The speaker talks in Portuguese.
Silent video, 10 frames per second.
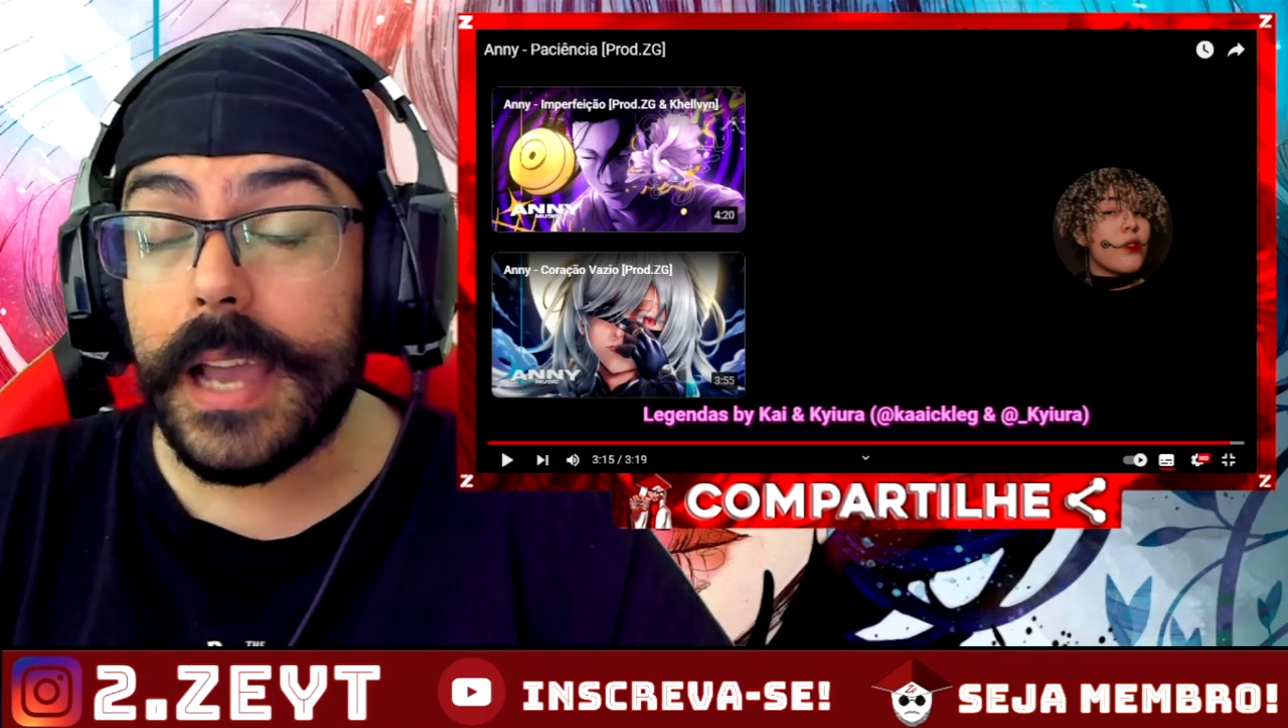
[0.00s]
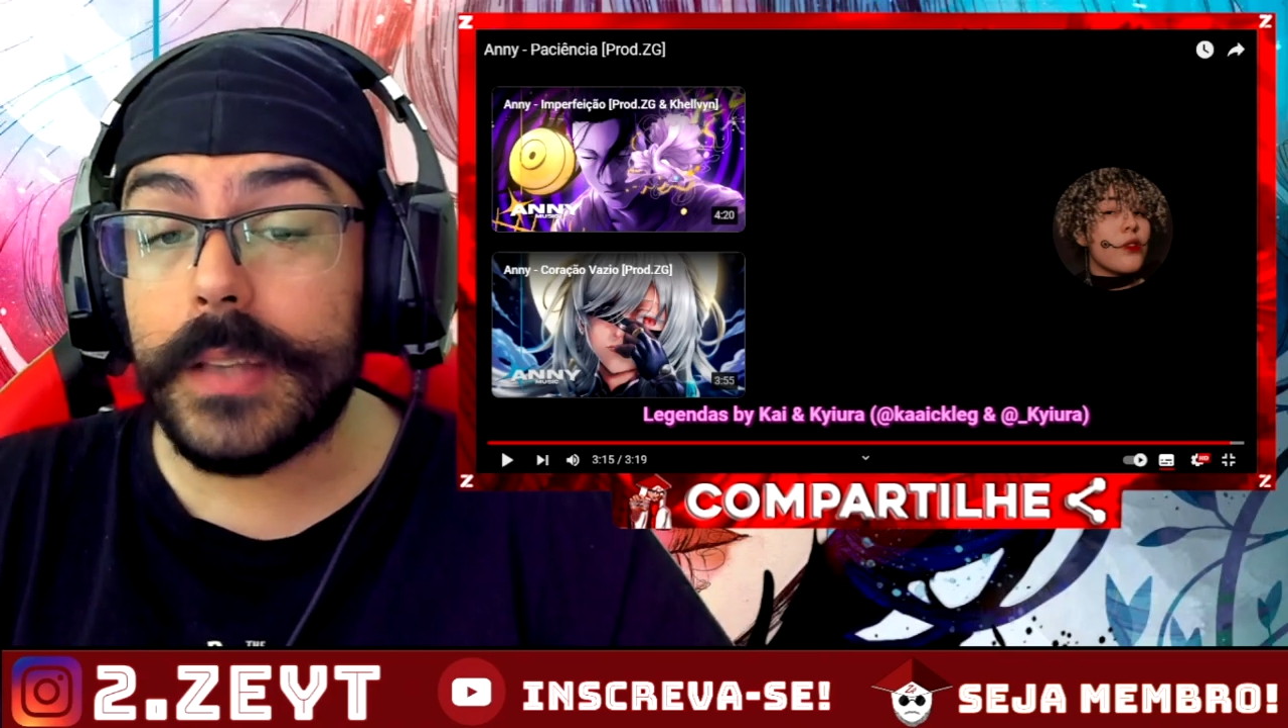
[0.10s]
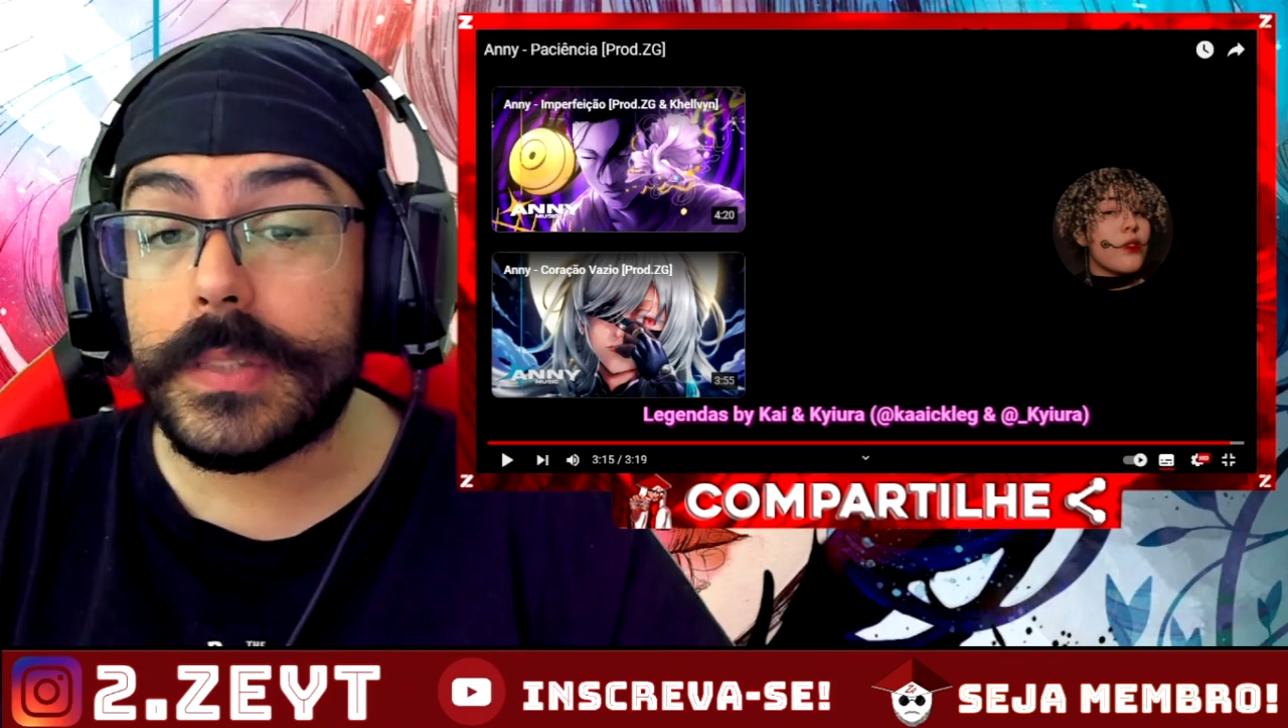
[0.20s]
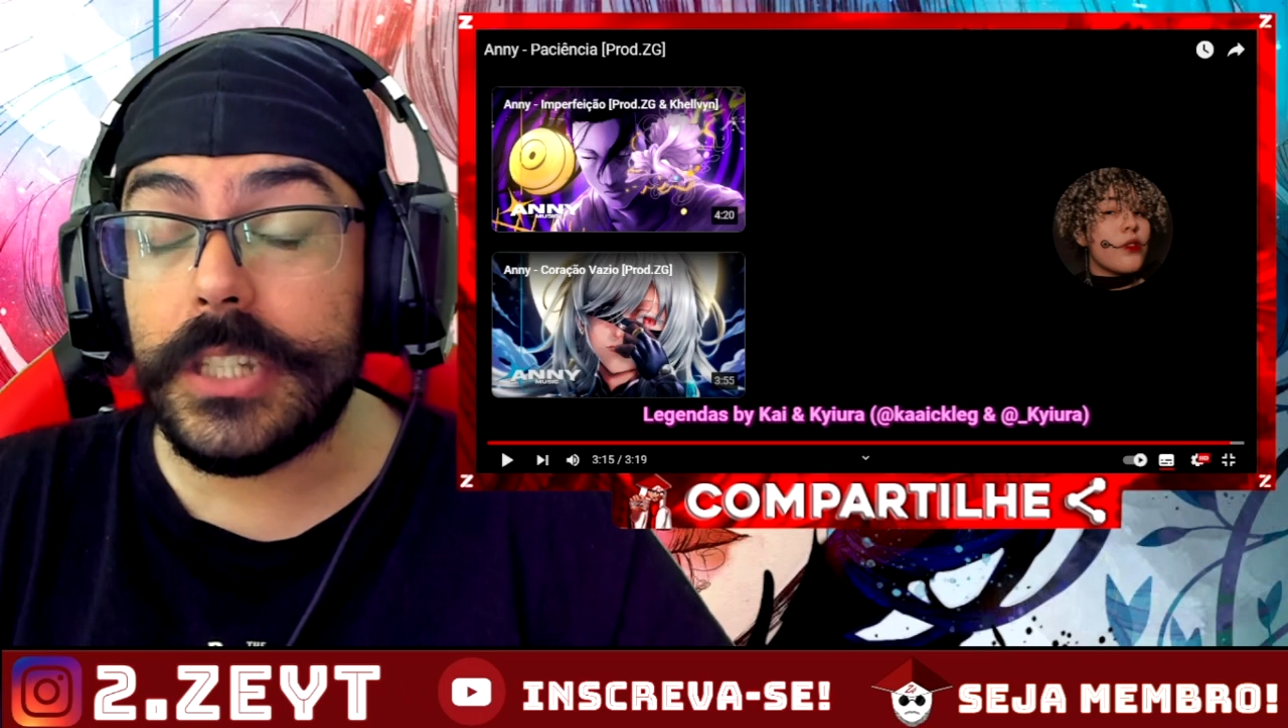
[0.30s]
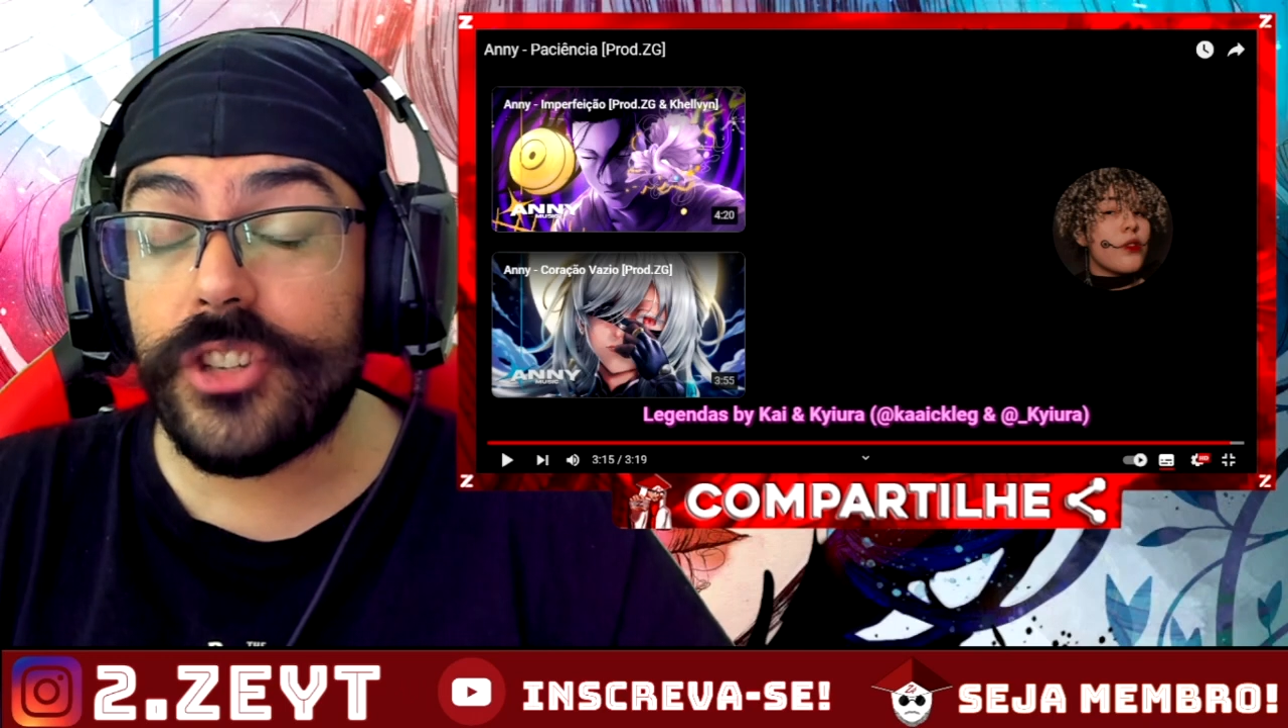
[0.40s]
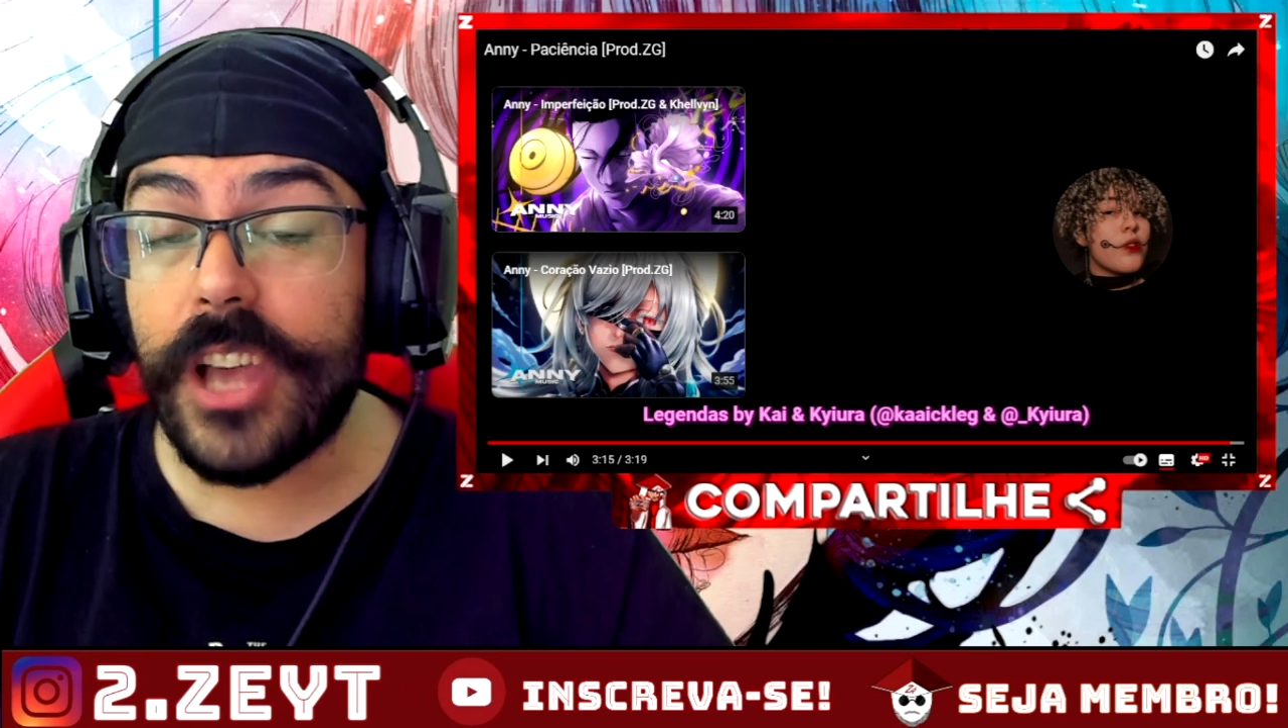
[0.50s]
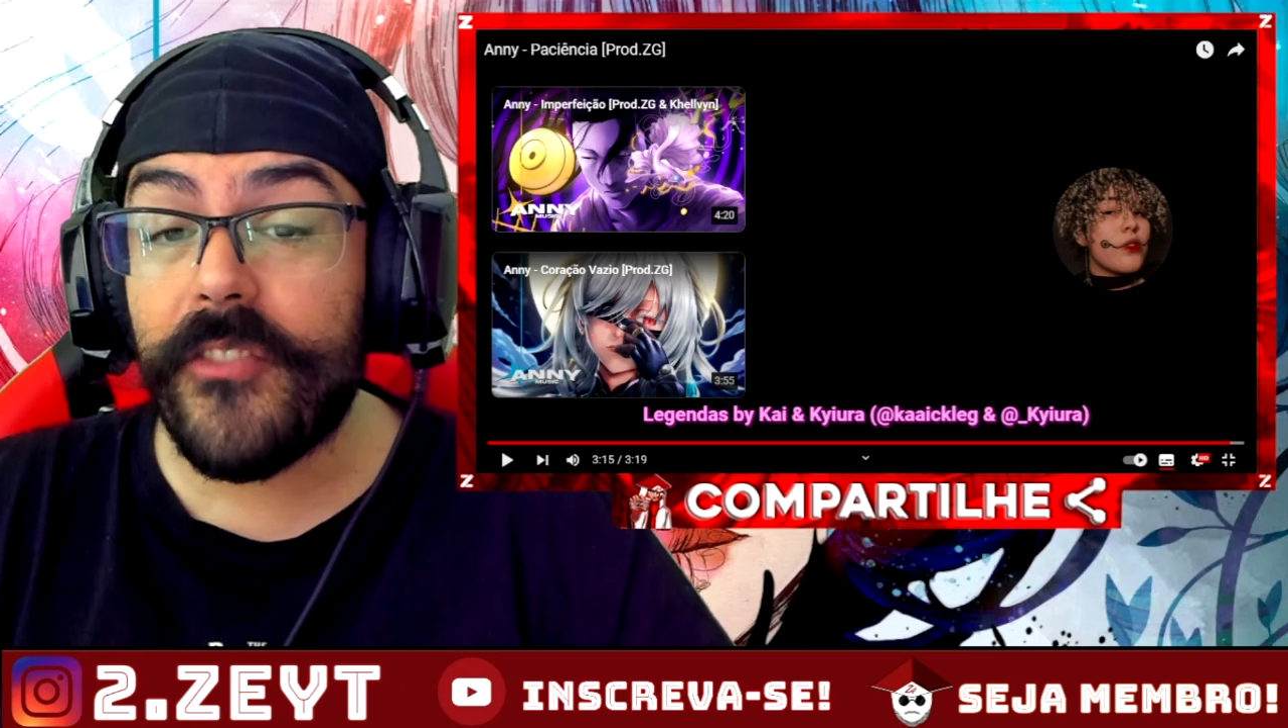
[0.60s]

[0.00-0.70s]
tá? Eu senti